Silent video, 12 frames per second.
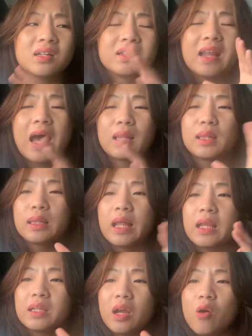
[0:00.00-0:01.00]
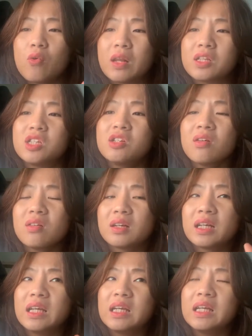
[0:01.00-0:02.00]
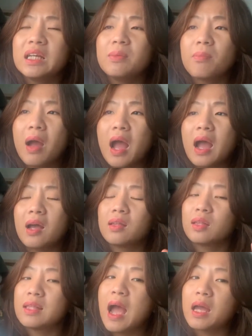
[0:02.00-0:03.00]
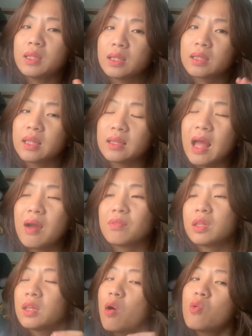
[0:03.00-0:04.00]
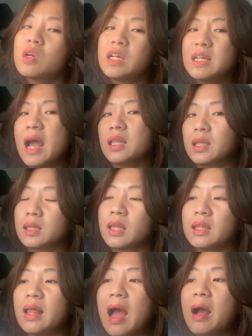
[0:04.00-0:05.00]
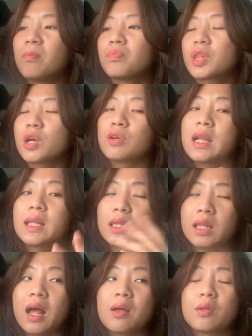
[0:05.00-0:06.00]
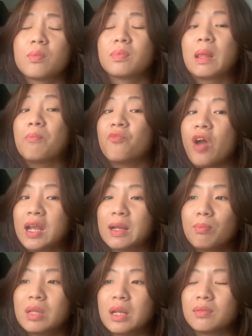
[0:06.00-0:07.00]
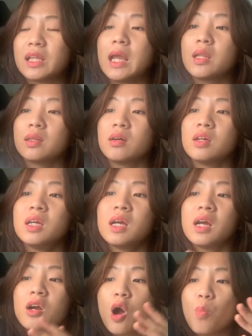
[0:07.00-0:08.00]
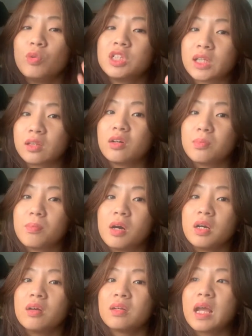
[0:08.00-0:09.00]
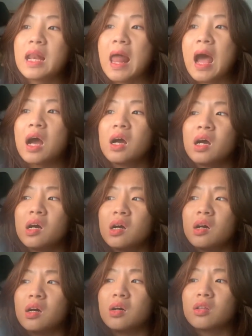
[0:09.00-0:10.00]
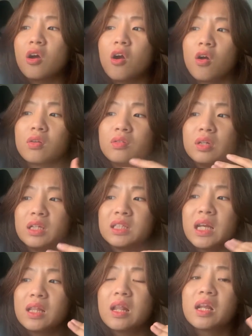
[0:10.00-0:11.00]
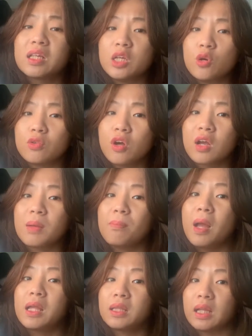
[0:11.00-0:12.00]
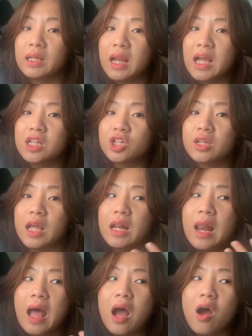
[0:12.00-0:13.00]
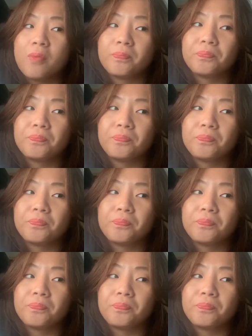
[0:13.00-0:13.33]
đan xen nhau là trước khi mà đại dịch xảy ra và sau khi đại dịch xảy ra sau khi đại dịch xảy ra tầm vài năm liền thế giới có một trật tự mới ở đây là uh, do con người đã chết rất là nhiều do cái bệnh dịch này cho nên là